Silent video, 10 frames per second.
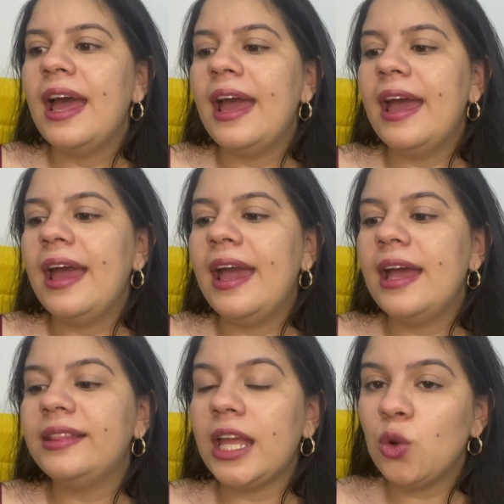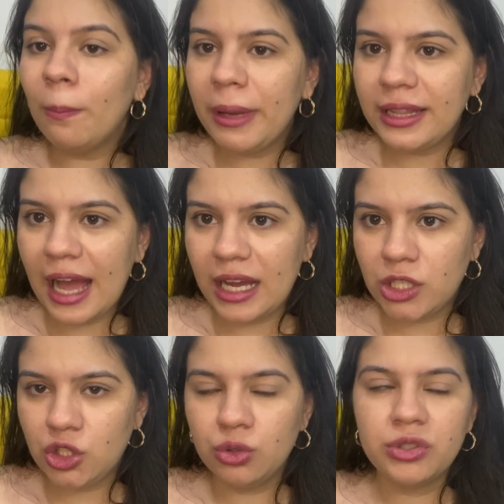É, tem um
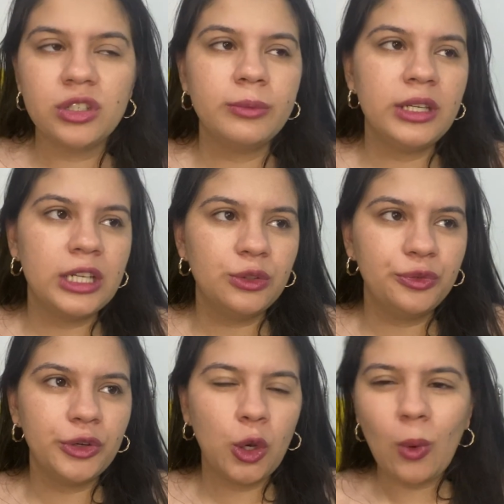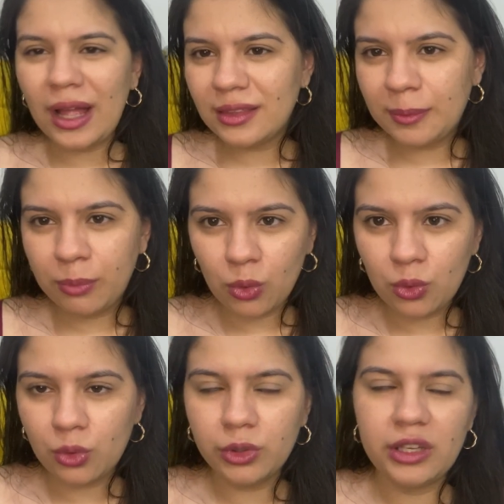pedágio, se não me engano, foi quatro e
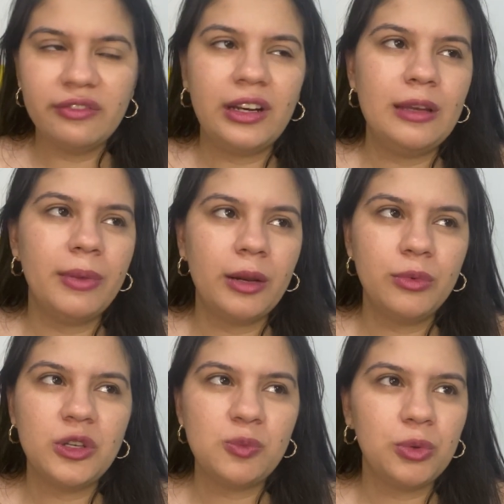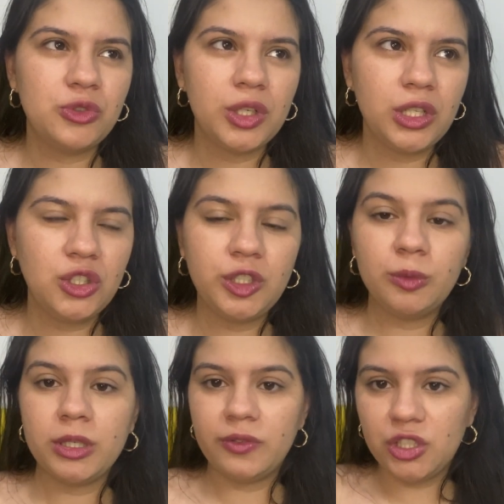pouco, que vai lembrar meu esposo direitinho,
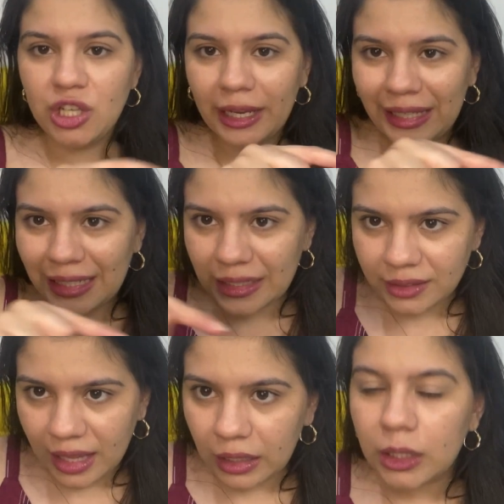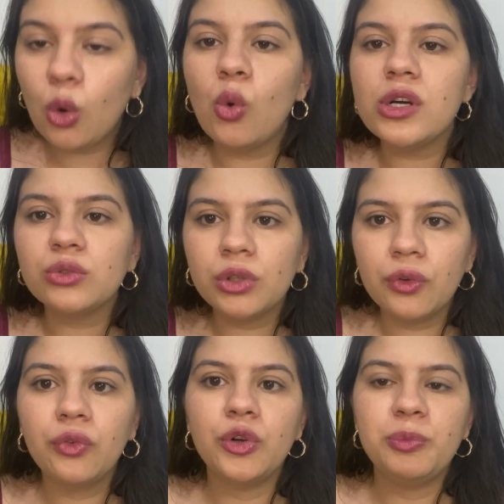mas vou deixar aqui na tela quanto que
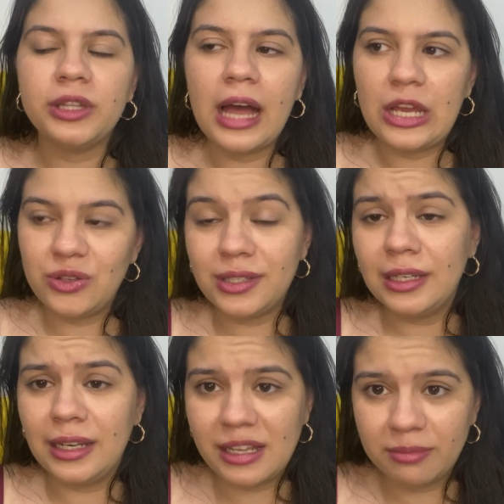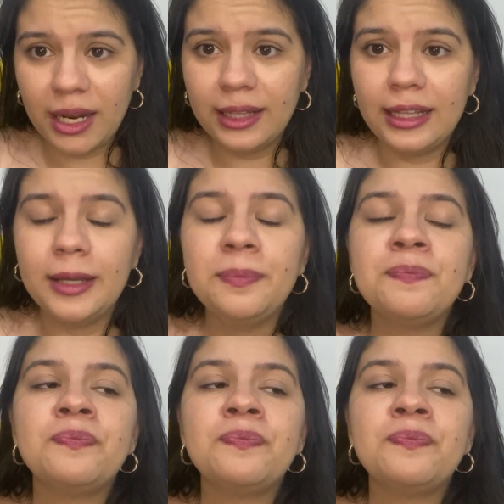foi o pedágio, se ele lembrar, né?